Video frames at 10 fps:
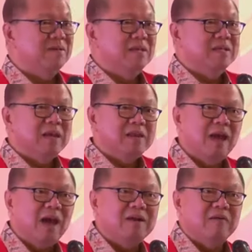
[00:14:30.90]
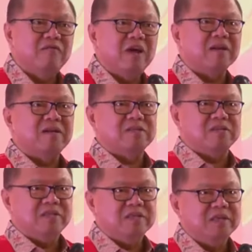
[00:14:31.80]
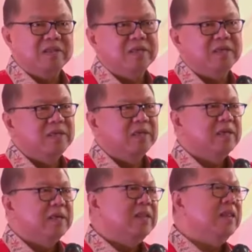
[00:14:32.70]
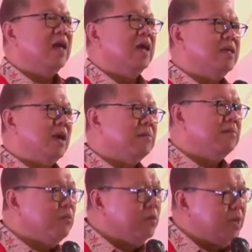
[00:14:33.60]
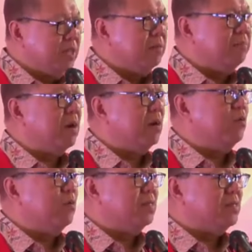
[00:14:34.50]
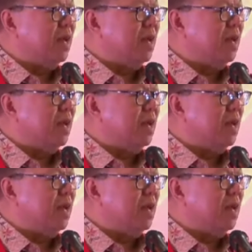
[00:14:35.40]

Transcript: Jadi ada fairness di sini. Inilah yang mungkin perlu kita